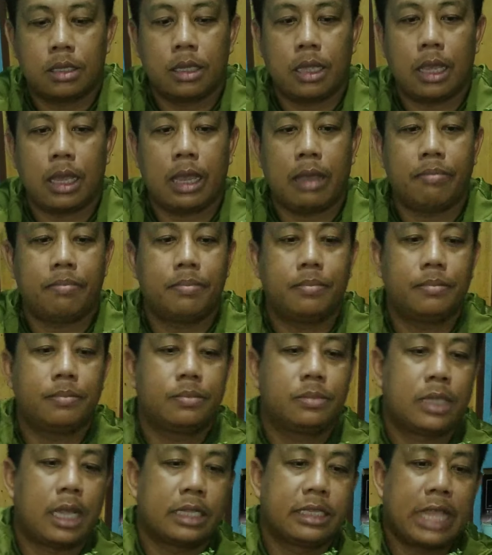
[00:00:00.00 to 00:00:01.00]
เนี่ยครับ
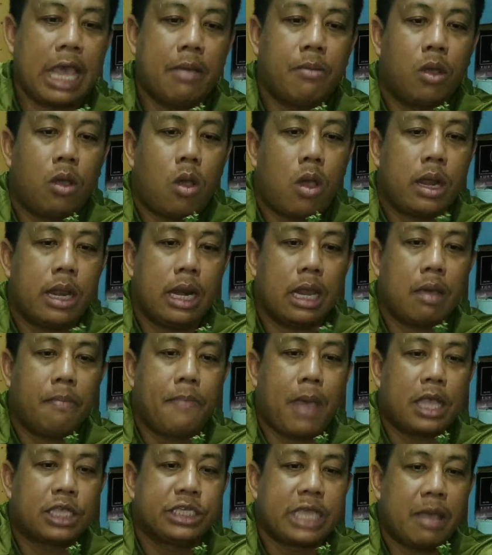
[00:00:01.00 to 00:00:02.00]
ตัดตามข้อเ่ยเราก็
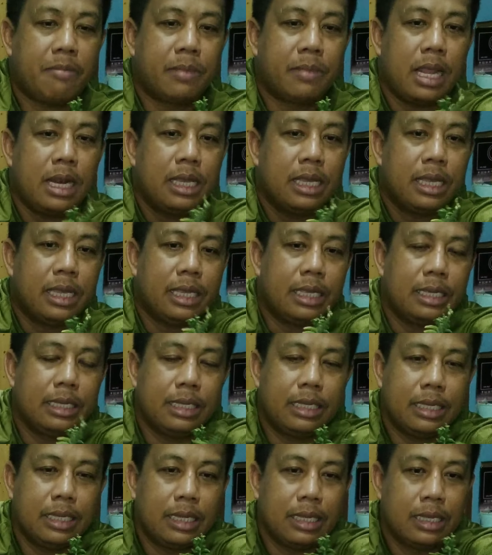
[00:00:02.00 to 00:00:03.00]
ปักชำได้เลย
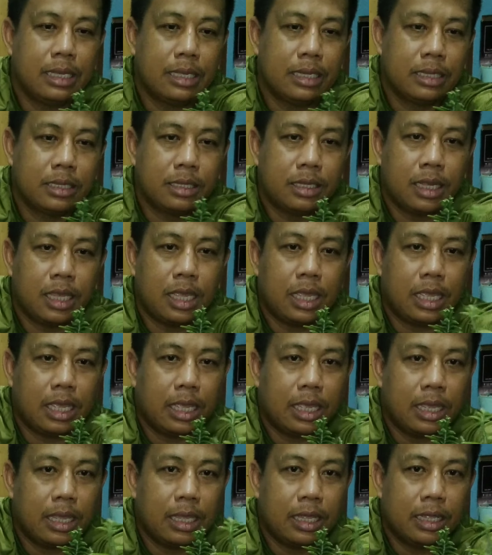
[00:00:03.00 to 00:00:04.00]
นี่
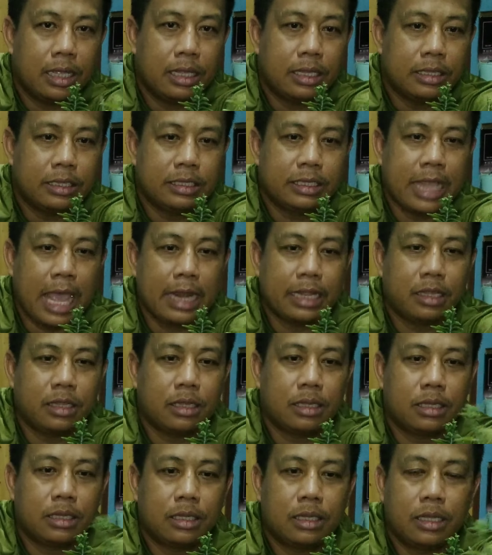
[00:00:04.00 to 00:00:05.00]
ตัด
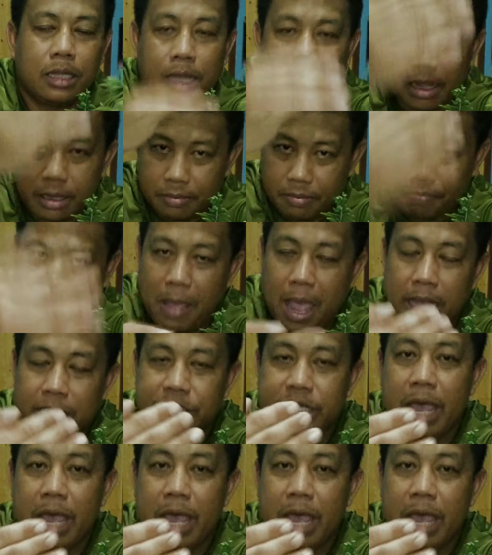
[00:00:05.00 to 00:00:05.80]
แล้วก็ปัก